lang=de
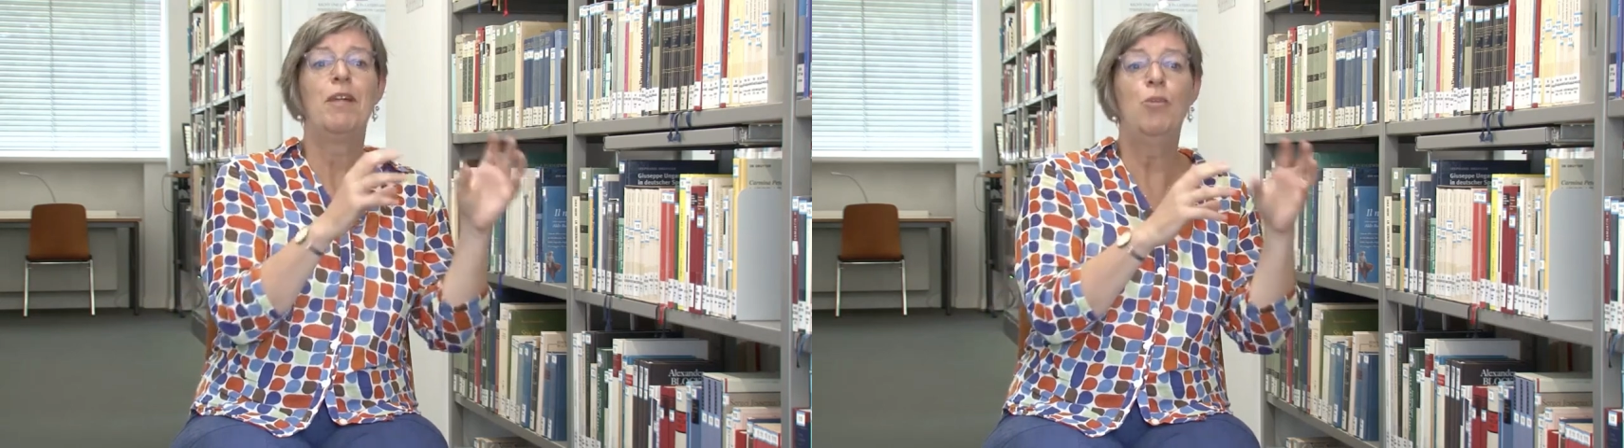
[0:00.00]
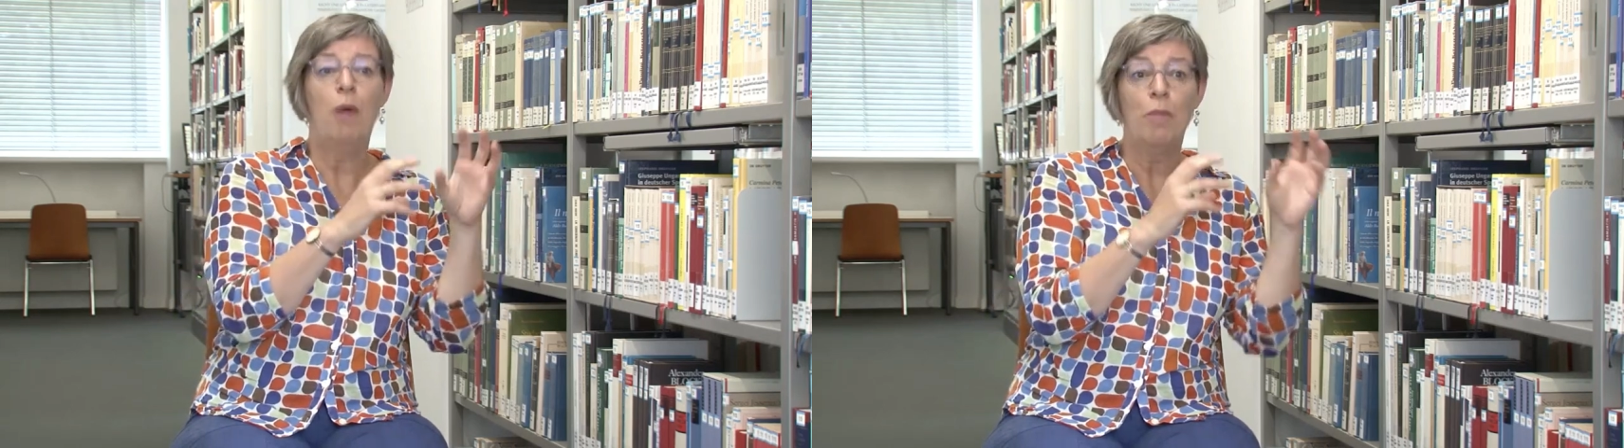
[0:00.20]

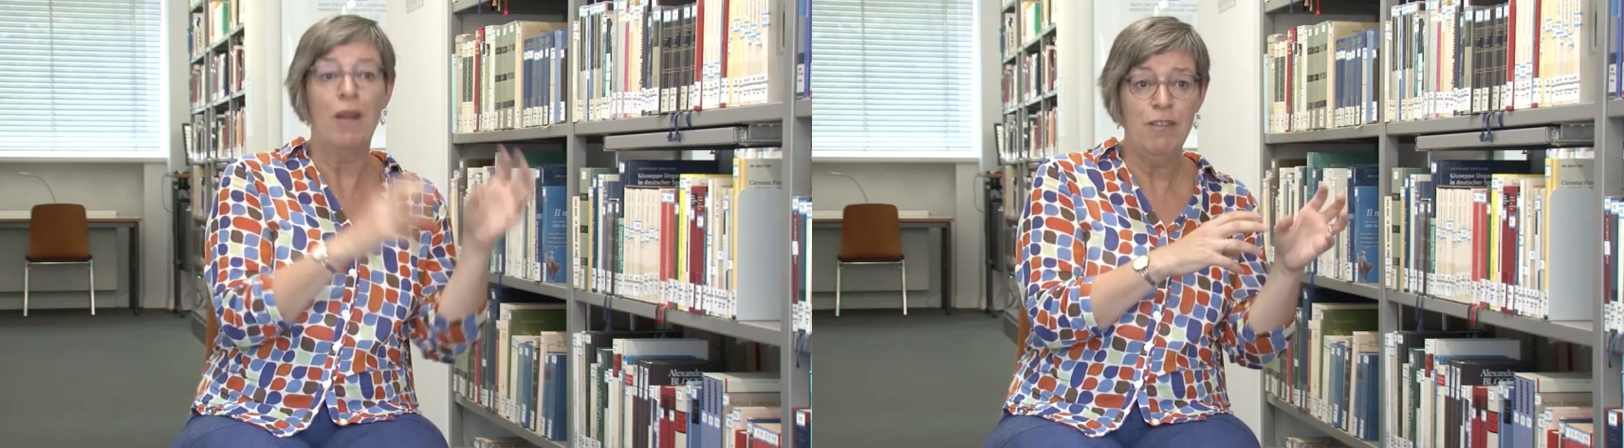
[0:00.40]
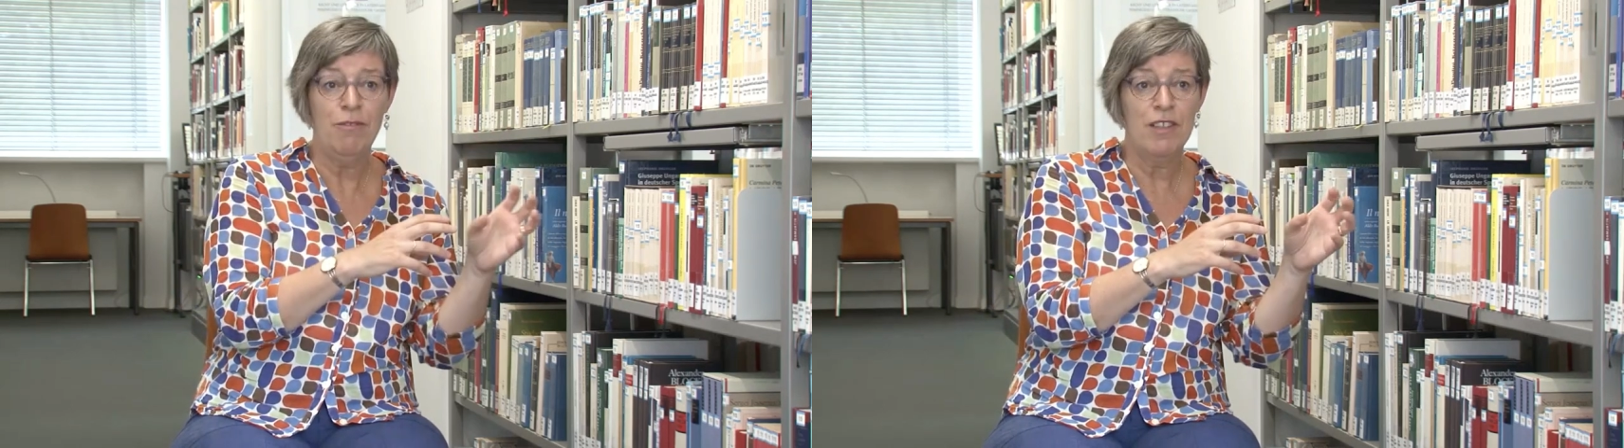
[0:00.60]
überhaupt
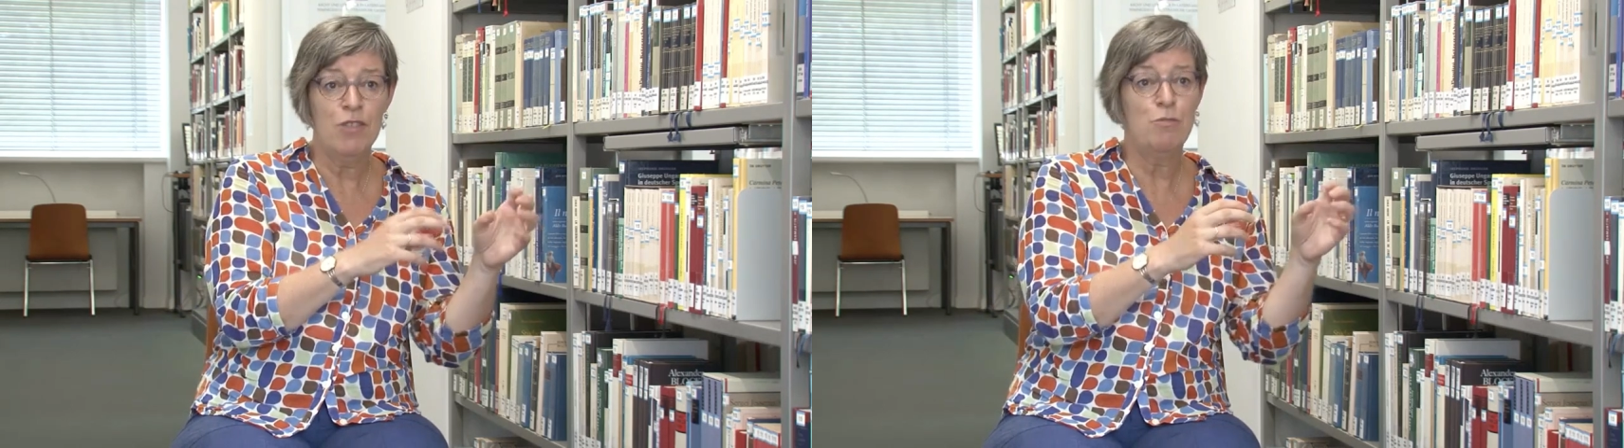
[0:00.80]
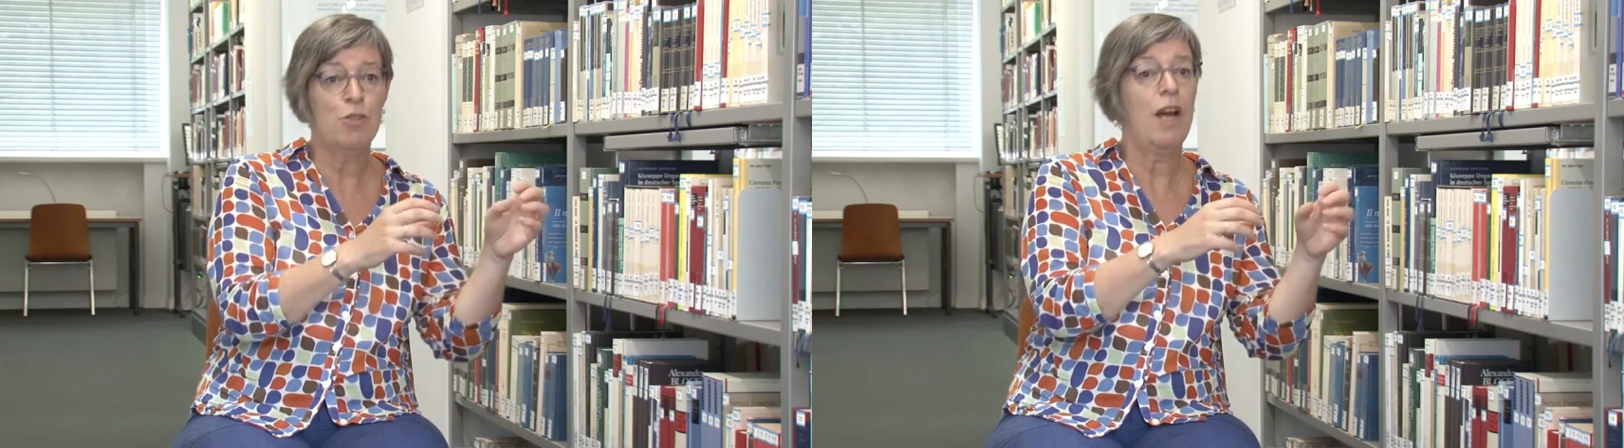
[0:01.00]
anfangen
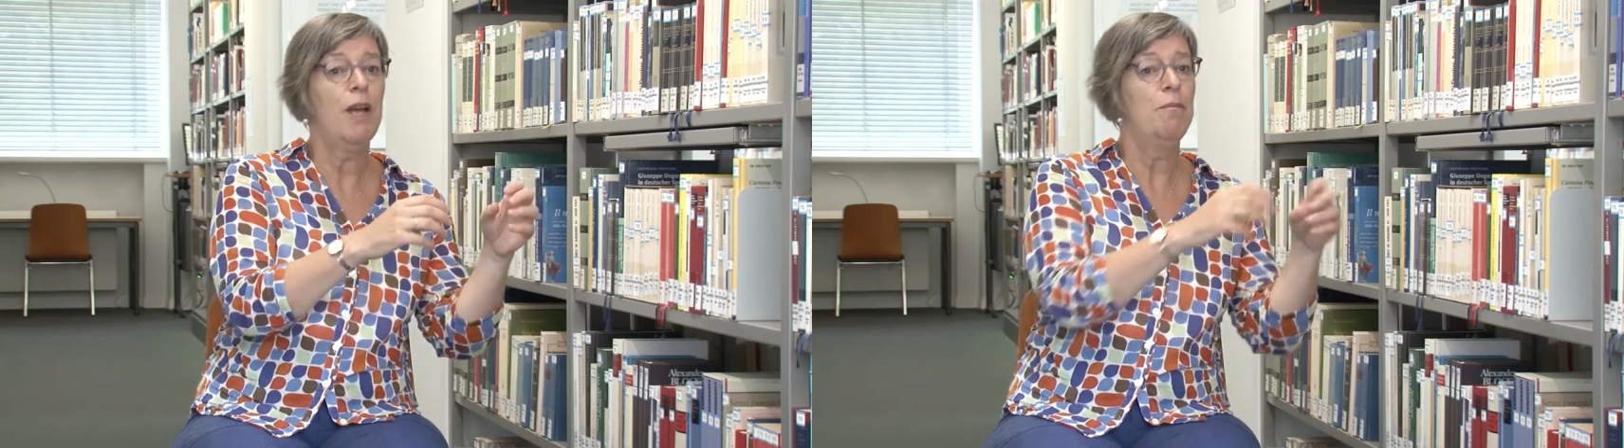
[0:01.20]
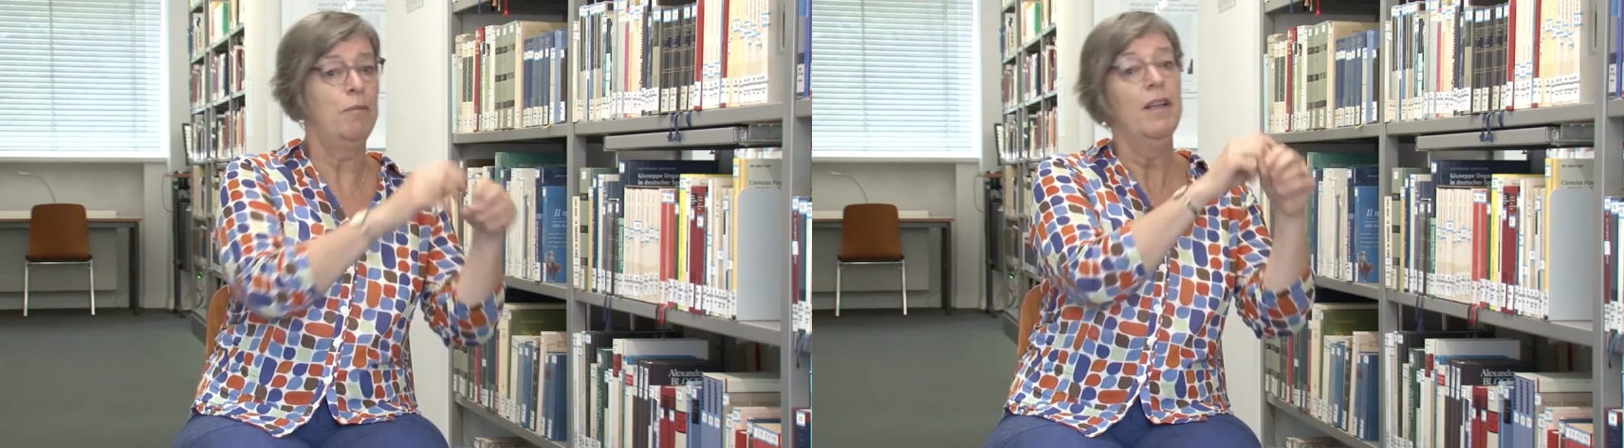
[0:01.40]
zum
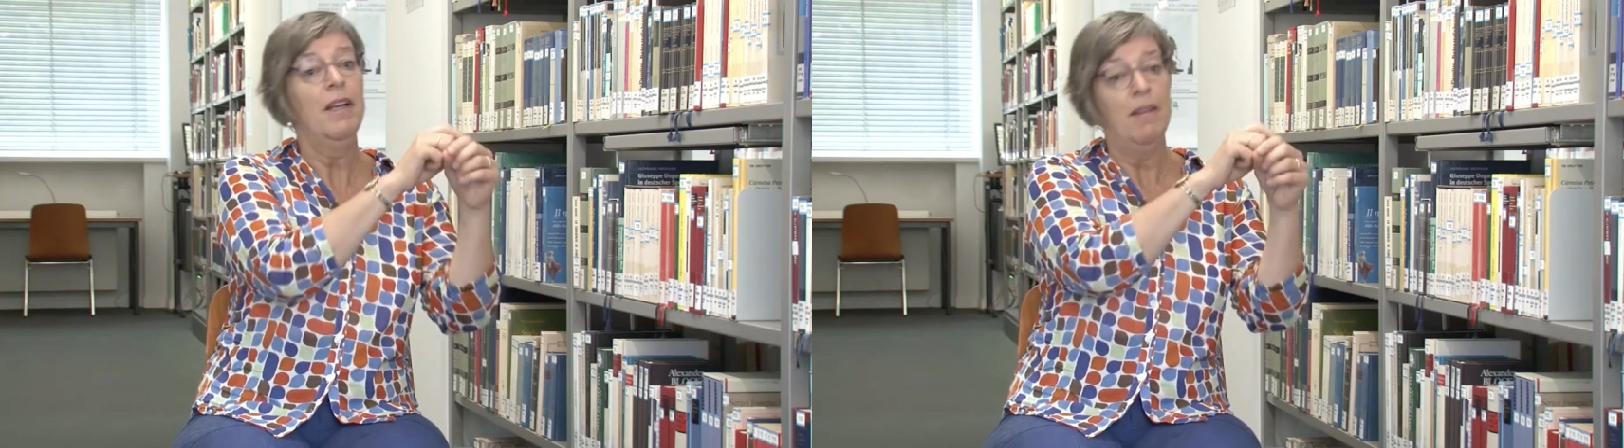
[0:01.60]
Schreiben